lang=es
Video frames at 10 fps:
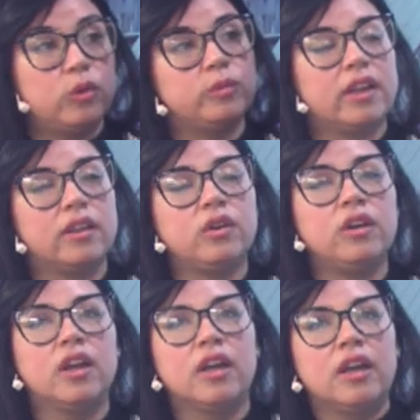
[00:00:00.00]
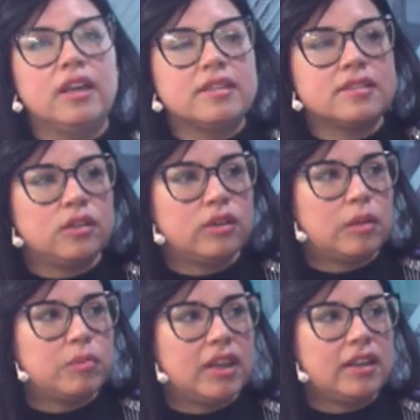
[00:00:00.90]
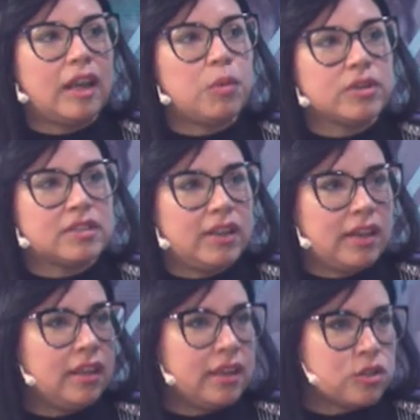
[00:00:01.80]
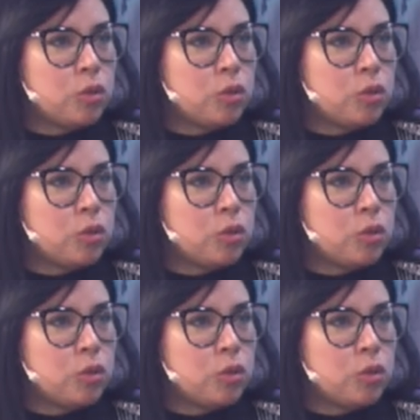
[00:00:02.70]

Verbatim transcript: alumnado, sino también las posibilidades de que